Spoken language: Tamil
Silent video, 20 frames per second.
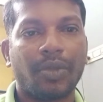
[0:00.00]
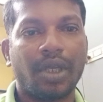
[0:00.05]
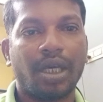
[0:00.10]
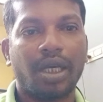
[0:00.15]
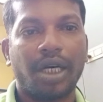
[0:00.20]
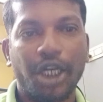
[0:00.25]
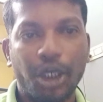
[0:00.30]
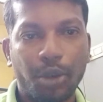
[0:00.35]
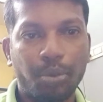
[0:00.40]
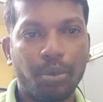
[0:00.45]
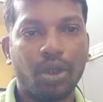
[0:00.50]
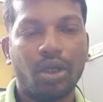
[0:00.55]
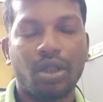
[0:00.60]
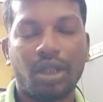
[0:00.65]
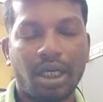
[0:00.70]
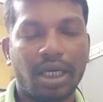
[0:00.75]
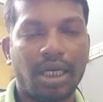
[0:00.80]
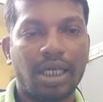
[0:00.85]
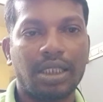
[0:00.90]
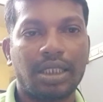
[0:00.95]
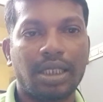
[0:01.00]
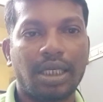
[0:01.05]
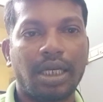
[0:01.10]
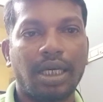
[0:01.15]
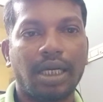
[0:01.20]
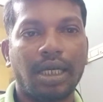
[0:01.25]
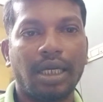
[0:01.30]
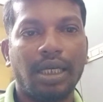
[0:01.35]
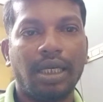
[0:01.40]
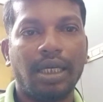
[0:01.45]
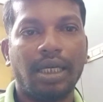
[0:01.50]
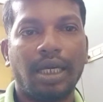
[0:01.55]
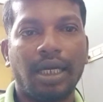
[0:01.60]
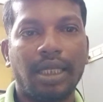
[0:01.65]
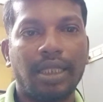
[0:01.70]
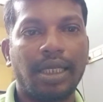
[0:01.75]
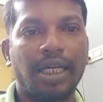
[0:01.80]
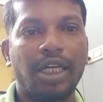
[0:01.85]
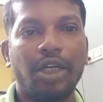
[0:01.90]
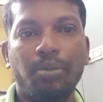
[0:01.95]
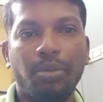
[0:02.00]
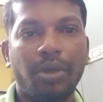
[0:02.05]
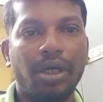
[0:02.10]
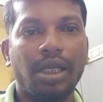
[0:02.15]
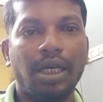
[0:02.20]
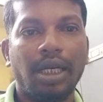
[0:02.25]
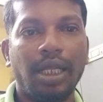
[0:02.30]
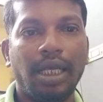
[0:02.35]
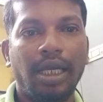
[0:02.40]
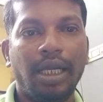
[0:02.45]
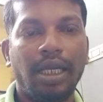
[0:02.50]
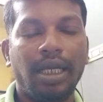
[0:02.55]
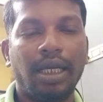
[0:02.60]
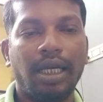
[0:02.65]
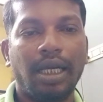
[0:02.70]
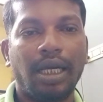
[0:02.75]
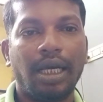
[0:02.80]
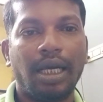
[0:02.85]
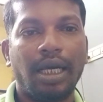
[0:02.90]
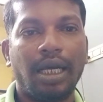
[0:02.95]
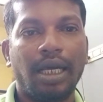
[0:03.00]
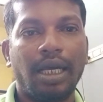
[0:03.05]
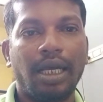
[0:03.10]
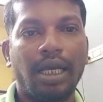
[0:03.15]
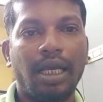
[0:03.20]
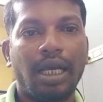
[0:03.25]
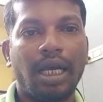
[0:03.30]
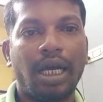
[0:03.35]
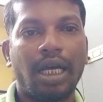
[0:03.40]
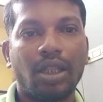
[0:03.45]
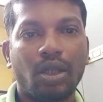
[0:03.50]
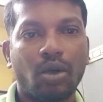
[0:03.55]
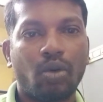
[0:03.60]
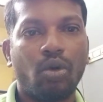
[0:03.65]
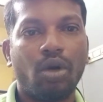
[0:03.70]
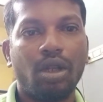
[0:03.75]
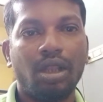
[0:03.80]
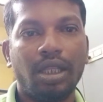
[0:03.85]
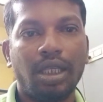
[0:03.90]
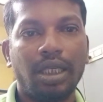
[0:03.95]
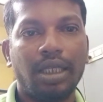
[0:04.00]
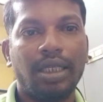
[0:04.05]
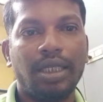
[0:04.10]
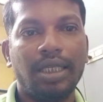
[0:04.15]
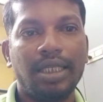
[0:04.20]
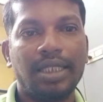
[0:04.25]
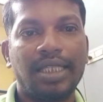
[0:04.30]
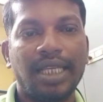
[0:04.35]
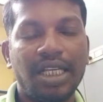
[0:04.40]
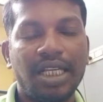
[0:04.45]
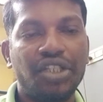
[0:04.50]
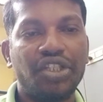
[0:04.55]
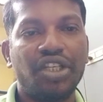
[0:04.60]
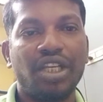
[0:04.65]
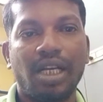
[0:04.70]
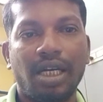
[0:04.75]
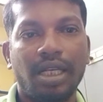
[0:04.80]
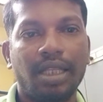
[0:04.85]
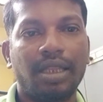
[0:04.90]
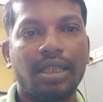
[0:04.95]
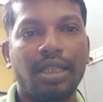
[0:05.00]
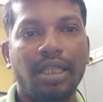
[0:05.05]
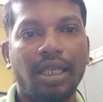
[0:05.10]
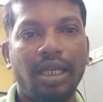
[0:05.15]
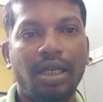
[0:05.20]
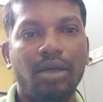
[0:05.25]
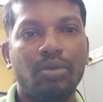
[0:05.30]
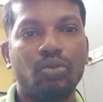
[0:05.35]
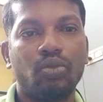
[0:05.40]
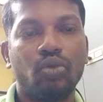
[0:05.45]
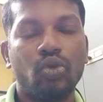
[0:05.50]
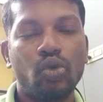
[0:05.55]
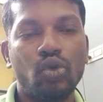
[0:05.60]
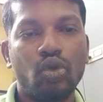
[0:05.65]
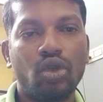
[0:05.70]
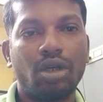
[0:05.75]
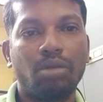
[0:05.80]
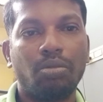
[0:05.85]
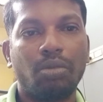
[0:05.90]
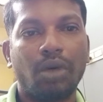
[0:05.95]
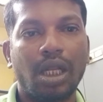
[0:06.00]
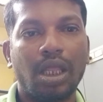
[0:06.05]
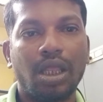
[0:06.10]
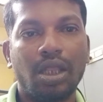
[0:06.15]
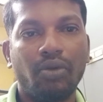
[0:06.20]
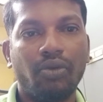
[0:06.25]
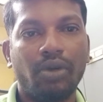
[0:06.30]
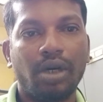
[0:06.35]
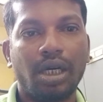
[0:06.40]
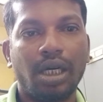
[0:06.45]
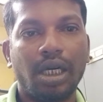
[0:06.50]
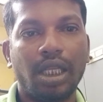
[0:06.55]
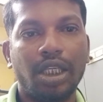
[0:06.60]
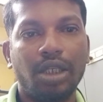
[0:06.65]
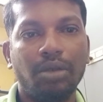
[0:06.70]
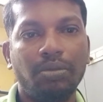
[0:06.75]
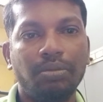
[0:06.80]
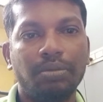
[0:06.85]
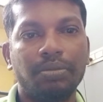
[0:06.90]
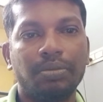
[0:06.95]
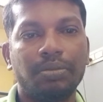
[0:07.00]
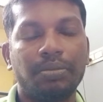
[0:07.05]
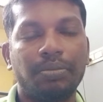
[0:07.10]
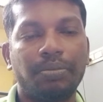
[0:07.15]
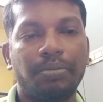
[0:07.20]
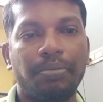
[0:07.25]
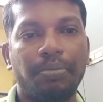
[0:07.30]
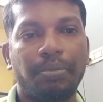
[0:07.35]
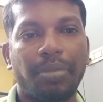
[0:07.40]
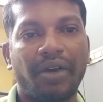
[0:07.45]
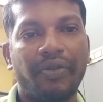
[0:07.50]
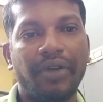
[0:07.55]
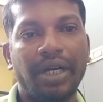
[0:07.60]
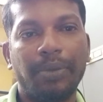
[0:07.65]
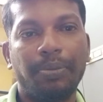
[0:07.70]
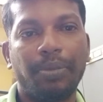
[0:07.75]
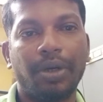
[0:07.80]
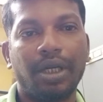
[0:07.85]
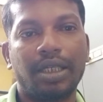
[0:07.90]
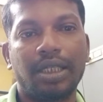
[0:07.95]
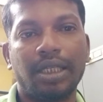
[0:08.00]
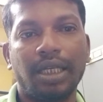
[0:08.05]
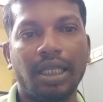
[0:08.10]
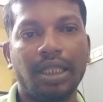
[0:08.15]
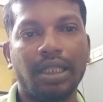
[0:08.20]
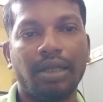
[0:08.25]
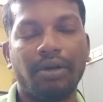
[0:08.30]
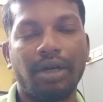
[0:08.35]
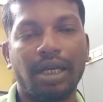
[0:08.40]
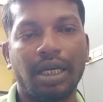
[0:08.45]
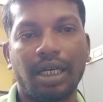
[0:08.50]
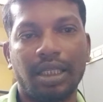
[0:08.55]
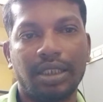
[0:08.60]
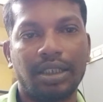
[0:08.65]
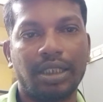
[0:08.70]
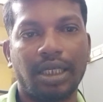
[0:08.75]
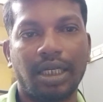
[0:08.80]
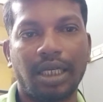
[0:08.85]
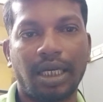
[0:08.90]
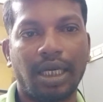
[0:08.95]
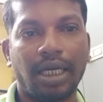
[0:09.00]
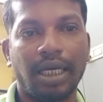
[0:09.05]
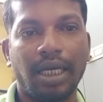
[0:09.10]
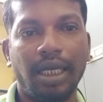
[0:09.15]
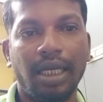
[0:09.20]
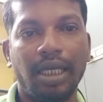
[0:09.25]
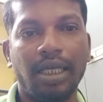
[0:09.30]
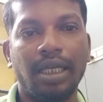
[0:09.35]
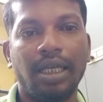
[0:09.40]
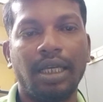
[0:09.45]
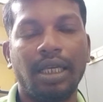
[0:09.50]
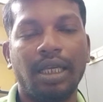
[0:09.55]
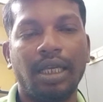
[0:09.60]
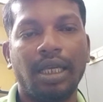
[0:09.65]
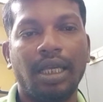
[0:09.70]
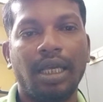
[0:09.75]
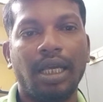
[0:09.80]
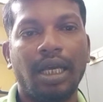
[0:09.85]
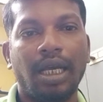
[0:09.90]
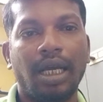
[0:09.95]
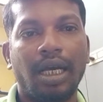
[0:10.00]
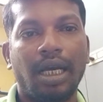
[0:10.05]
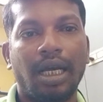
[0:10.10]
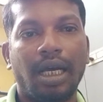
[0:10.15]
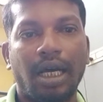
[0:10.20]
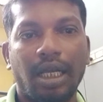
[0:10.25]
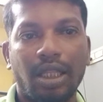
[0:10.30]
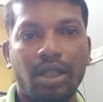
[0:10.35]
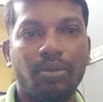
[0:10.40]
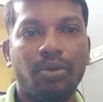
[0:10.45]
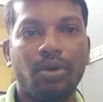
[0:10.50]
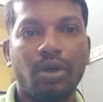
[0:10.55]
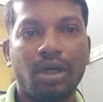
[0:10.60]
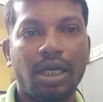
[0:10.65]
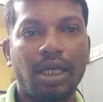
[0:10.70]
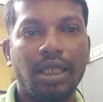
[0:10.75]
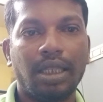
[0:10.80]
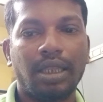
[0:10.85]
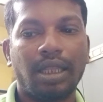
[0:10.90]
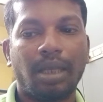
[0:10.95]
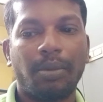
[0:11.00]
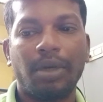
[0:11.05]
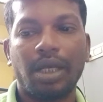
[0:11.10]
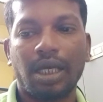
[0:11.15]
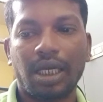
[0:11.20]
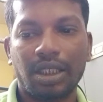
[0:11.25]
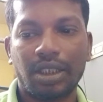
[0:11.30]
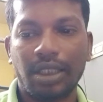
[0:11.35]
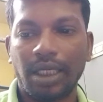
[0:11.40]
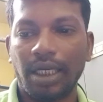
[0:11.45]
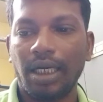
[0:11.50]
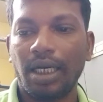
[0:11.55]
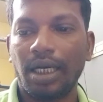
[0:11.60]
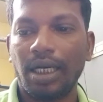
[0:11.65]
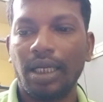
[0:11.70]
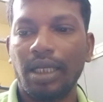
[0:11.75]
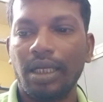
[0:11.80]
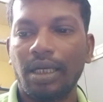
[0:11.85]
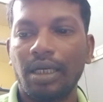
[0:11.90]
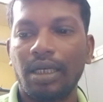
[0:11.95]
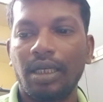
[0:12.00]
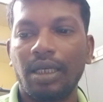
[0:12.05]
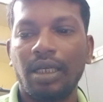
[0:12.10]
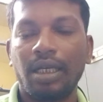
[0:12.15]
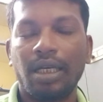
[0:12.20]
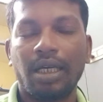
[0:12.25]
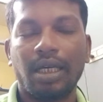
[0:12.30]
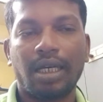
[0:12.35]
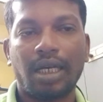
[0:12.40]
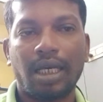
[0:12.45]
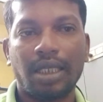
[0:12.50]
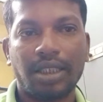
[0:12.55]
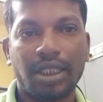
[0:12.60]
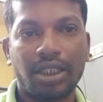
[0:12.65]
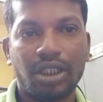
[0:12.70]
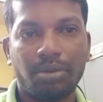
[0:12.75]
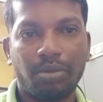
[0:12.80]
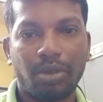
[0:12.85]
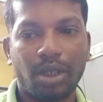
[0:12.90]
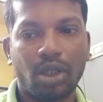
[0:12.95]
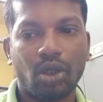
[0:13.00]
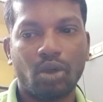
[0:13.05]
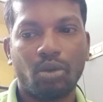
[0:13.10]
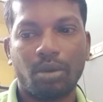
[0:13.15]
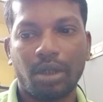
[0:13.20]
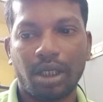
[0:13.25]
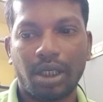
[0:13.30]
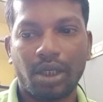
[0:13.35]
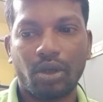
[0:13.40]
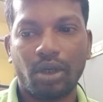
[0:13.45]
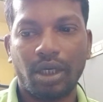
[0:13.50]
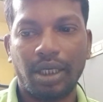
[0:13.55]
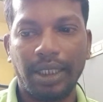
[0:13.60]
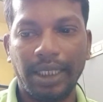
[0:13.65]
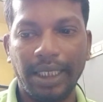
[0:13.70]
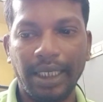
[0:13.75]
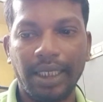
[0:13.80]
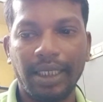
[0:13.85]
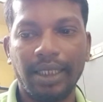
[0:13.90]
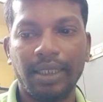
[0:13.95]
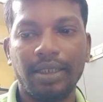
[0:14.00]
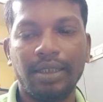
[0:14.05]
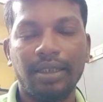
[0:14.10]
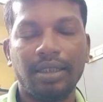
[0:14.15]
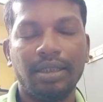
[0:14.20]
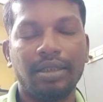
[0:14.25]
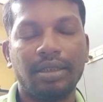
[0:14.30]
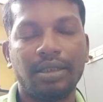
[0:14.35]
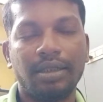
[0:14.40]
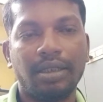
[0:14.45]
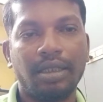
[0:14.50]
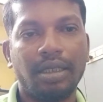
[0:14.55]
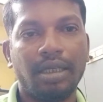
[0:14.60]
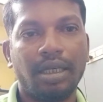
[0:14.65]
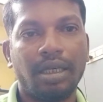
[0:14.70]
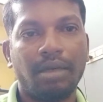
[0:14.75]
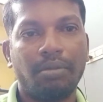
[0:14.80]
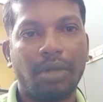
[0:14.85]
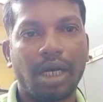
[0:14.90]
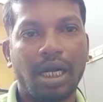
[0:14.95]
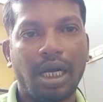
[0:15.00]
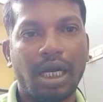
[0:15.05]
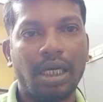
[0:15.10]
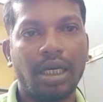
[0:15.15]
ரிட் மனு தாக்கல் செய்கிறாங்க அந்த ரிட் மனுவில் அந்த குழந்தைக்கு சிகிச்சை அளித்த மூன்று மருத்துவர்களையும் ப்ரைவேட் பார்ட்டியாக அந்த வழக்கில் சேர்க்குறாங்க அதுபோக தமிழக செயலாளர் ராஜாஜி மருத்துவமனையோட டீனு மக்கள்